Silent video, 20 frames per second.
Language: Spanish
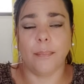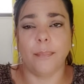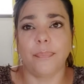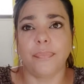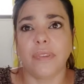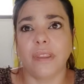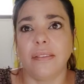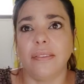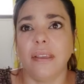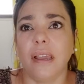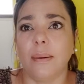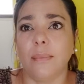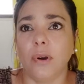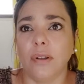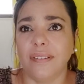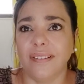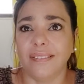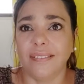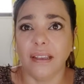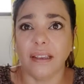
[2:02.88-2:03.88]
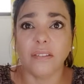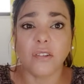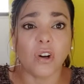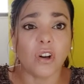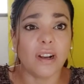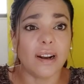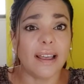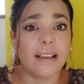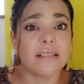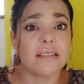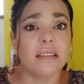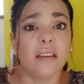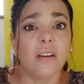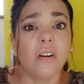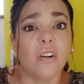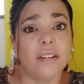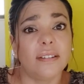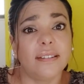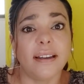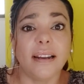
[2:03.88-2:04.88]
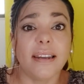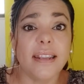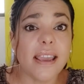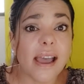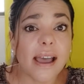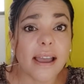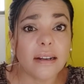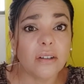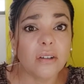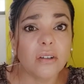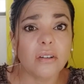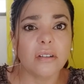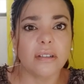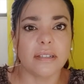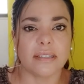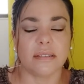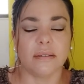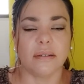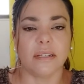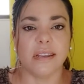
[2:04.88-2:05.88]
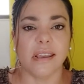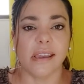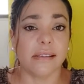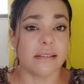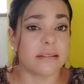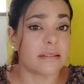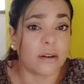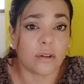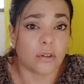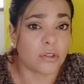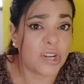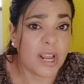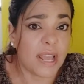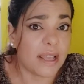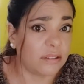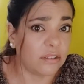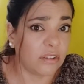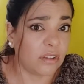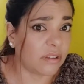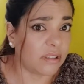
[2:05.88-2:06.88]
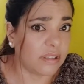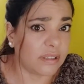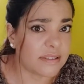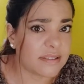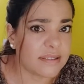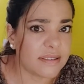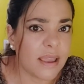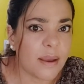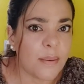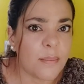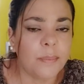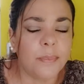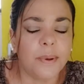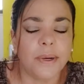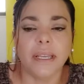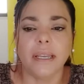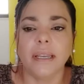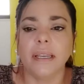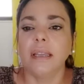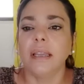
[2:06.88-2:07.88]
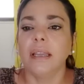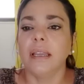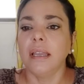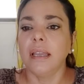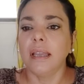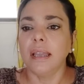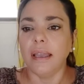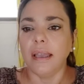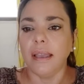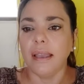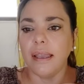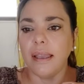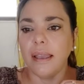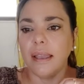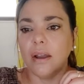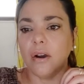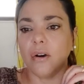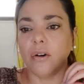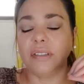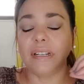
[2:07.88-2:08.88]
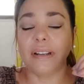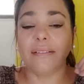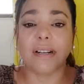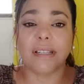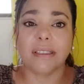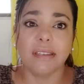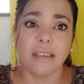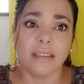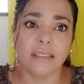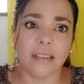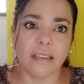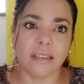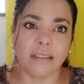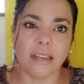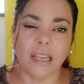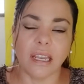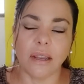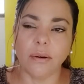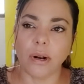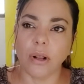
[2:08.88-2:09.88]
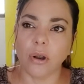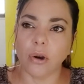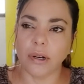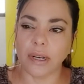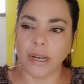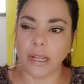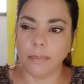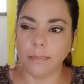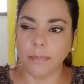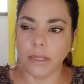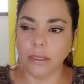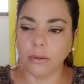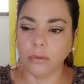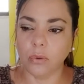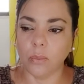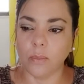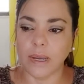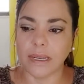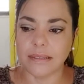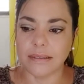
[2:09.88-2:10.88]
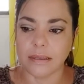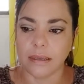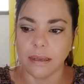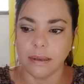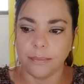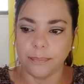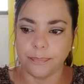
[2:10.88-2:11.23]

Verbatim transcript: mm, digamos, del teatro clásico italiano que se venía desarrollando desde siempre, eh, otra vertiente que tiene que ver con el espíritu más